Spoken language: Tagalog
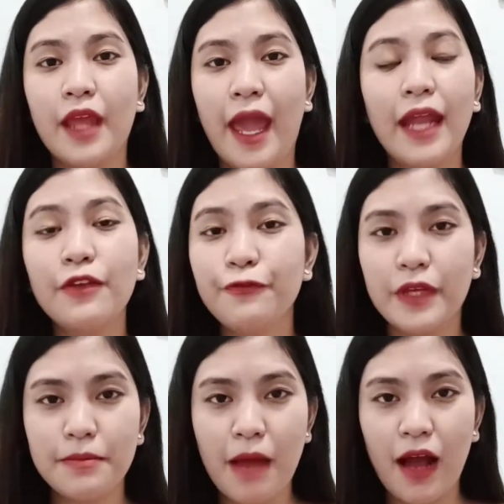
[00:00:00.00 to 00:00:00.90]
any
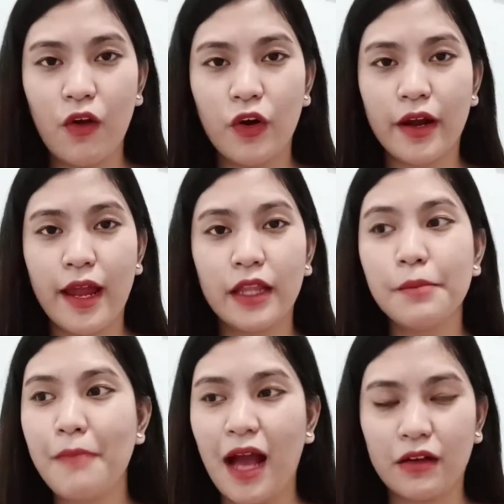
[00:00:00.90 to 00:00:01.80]
feedback or any
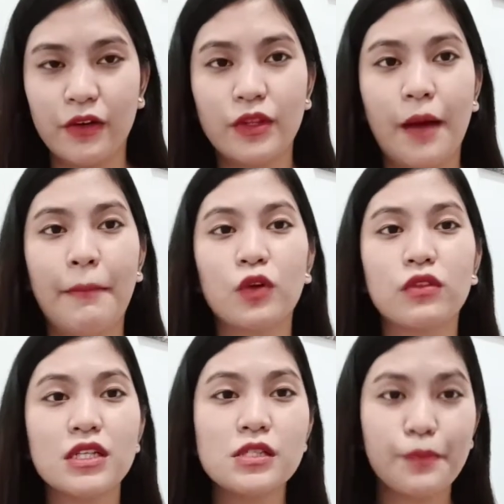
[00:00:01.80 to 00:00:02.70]
background about
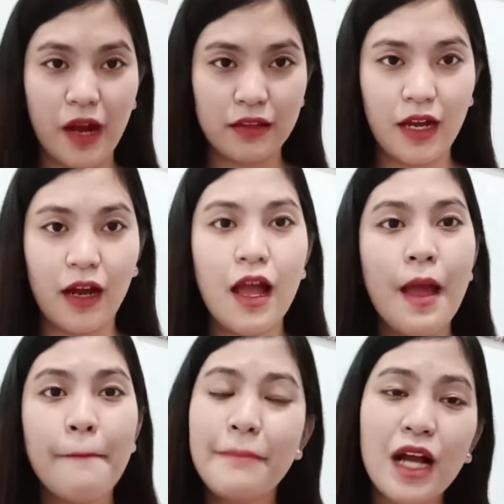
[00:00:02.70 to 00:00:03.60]
this product
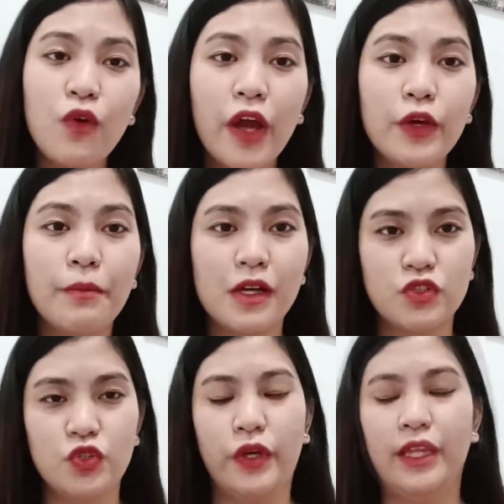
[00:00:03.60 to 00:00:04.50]
bago kayo
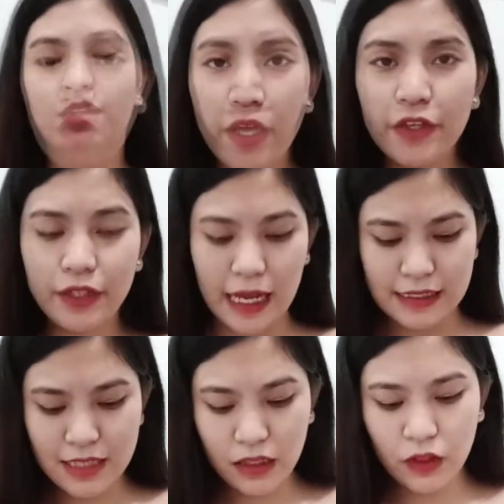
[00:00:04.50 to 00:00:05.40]
mag-join. So, ayun
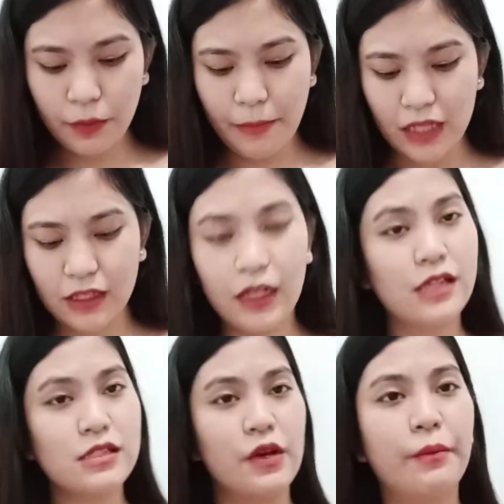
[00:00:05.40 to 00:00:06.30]
guys, tatlong bottle
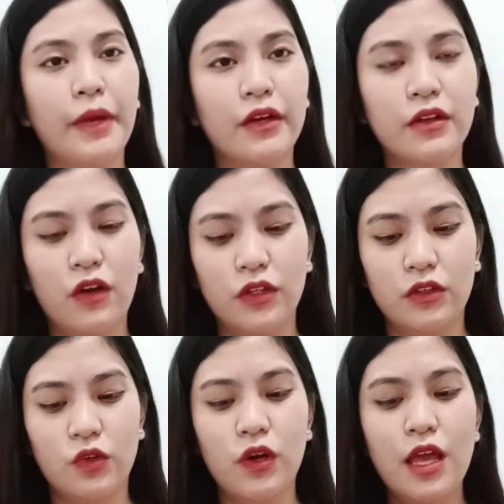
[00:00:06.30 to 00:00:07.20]
kasi yung meron ako
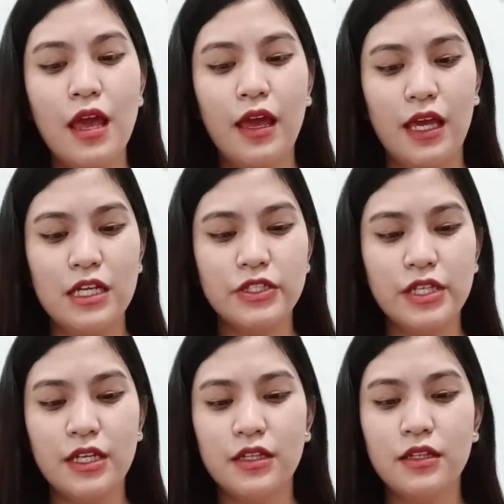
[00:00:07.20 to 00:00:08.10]
nitong
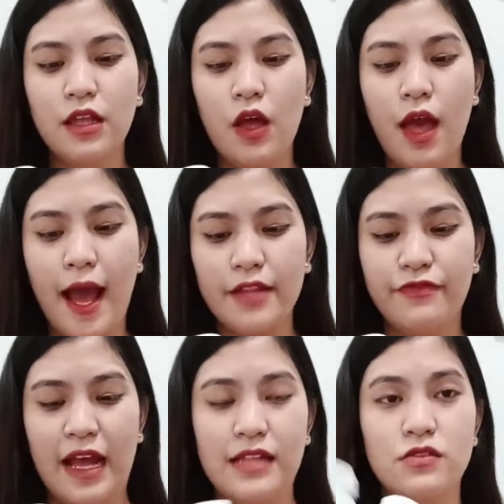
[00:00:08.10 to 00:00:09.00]
Ishin
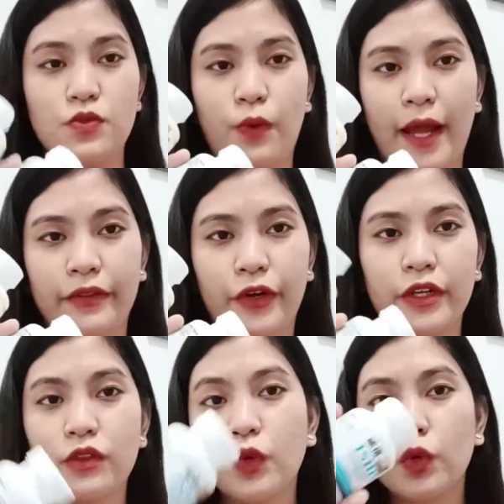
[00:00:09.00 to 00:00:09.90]
Advanced White or
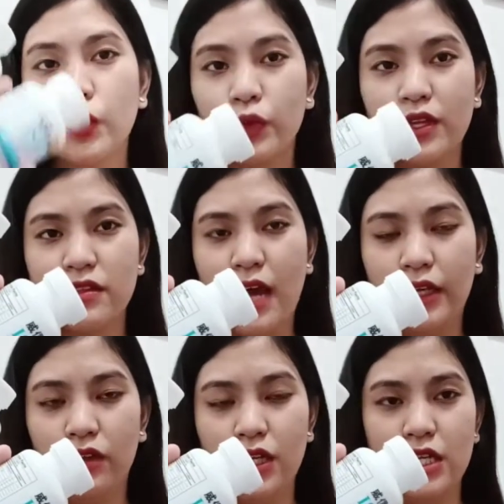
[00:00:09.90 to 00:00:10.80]
nitong
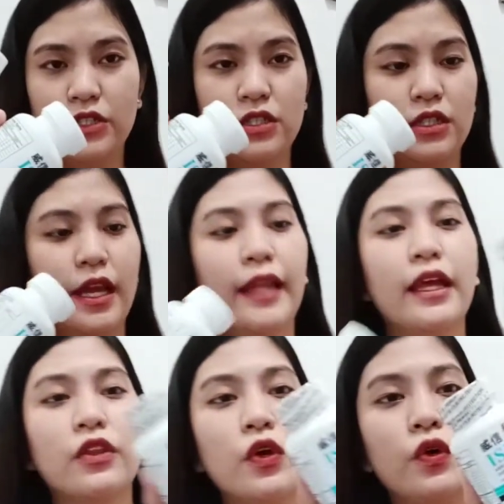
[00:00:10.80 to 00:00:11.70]
glutathione ni Ishin. And
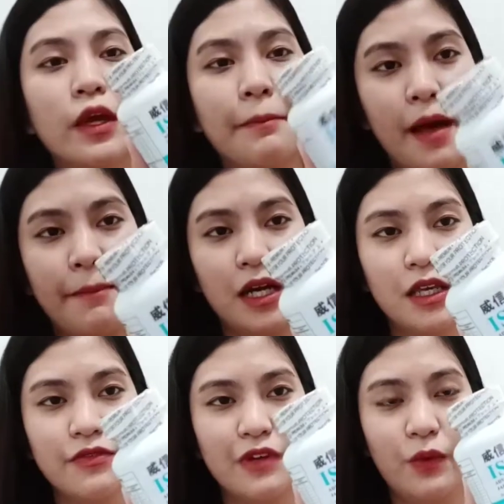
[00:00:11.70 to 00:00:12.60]
ito yung
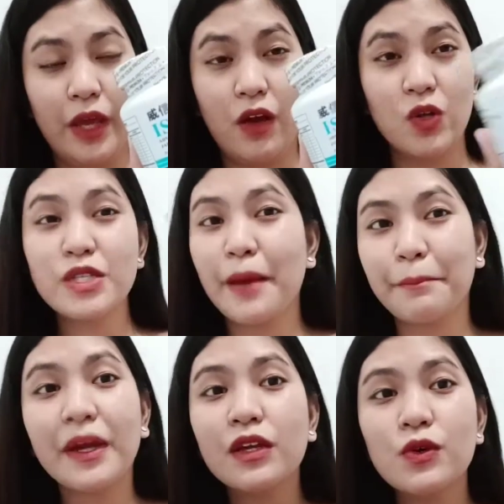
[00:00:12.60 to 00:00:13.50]
ipapag-giveaway ko.
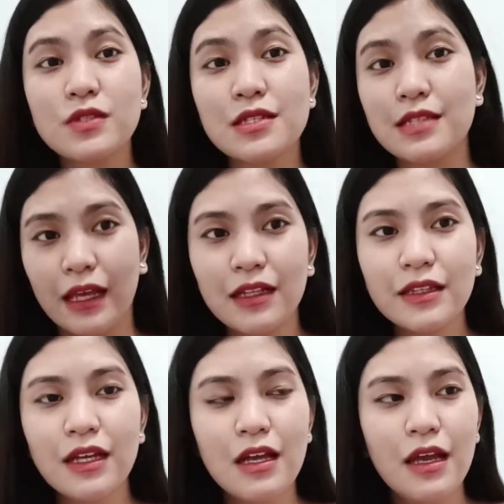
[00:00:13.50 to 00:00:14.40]
Siyempre, yung
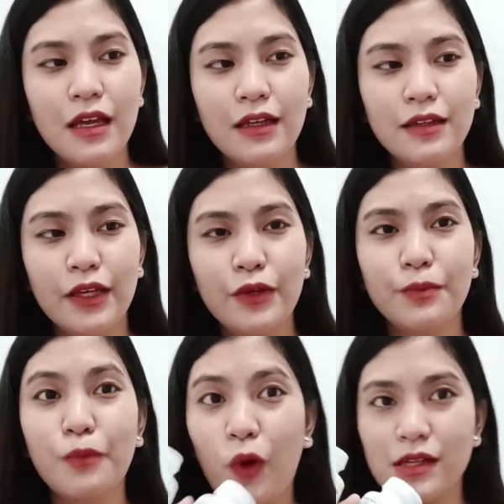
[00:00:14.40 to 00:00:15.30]
sealed, hindi
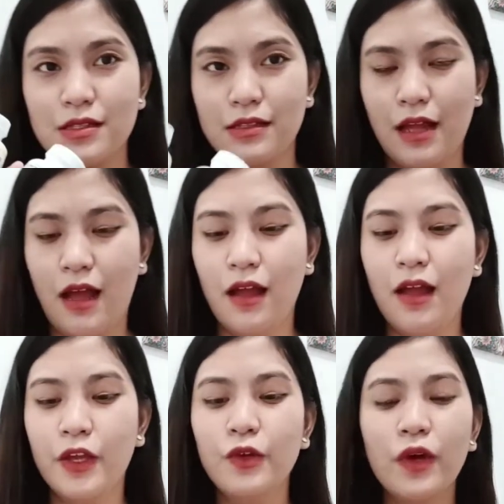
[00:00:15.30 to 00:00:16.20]
yung bukas na.
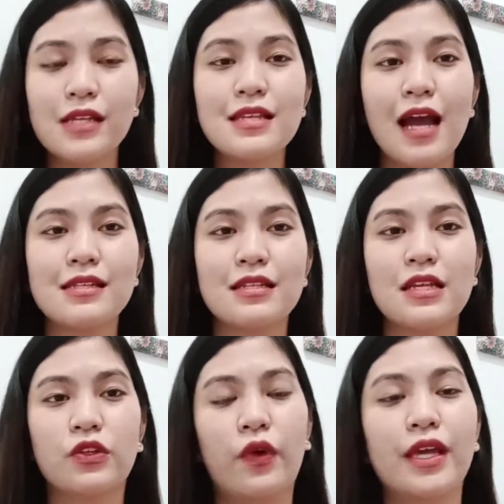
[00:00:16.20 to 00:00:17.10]
Yung isa kasi
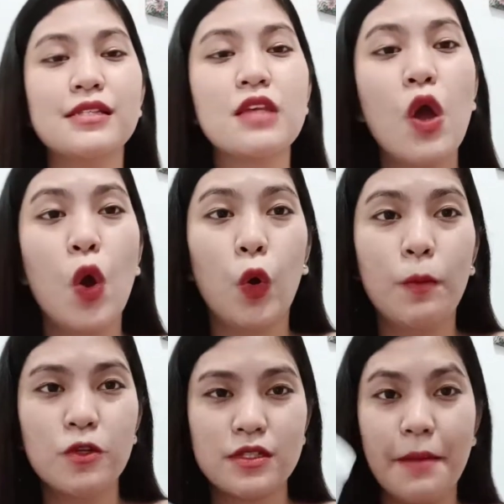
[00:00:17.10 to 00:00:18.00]
dito is
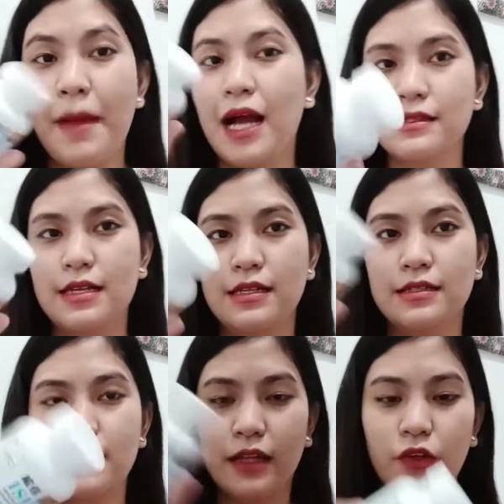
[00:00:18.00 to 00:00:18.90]
ubos na mga
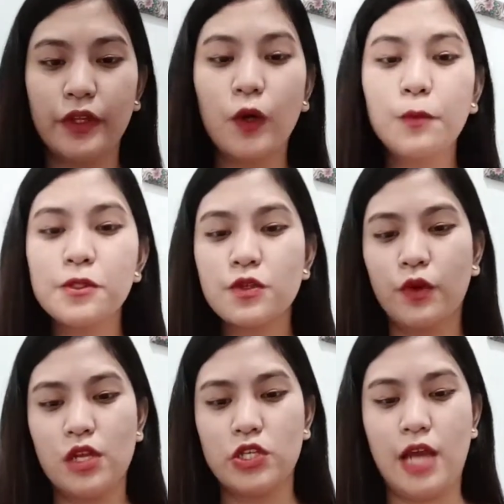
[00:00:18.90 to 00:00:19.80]
seeds. Ito, naubos ko
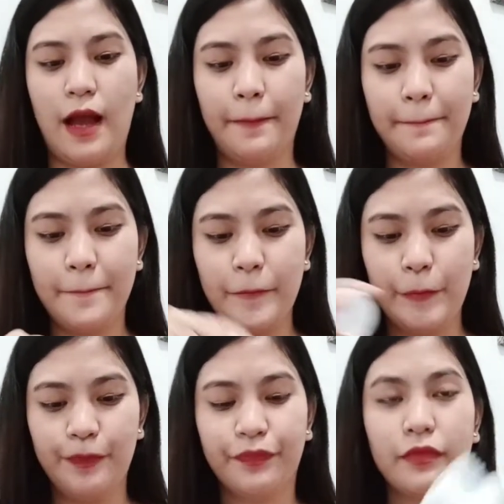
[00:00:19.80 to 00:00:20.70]
na siya.
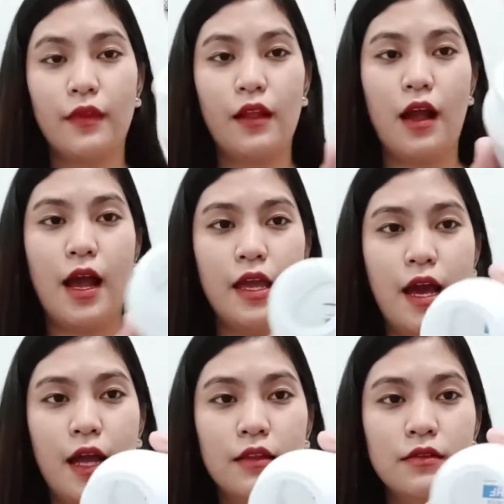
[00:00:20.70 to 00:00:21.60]

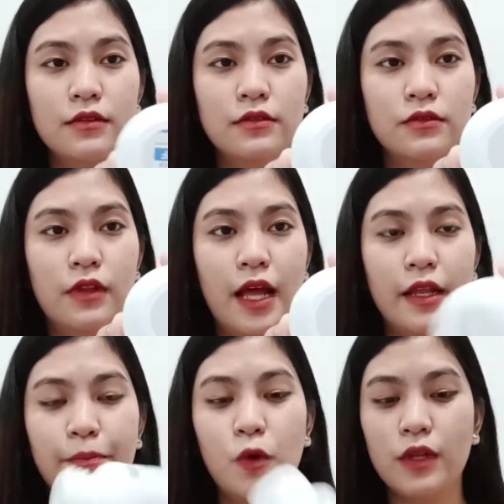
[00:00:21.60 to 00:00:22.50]
Ayan. Wala
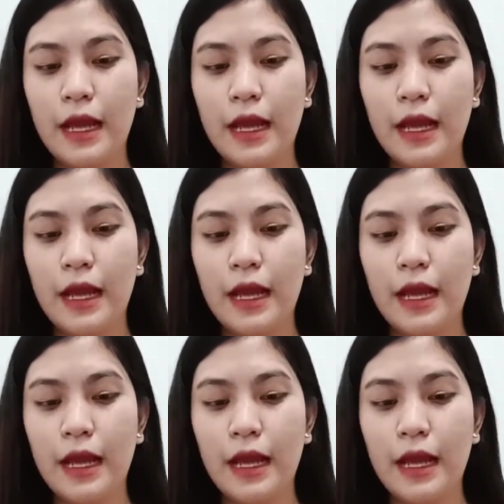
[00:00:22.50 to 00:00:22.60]
na pong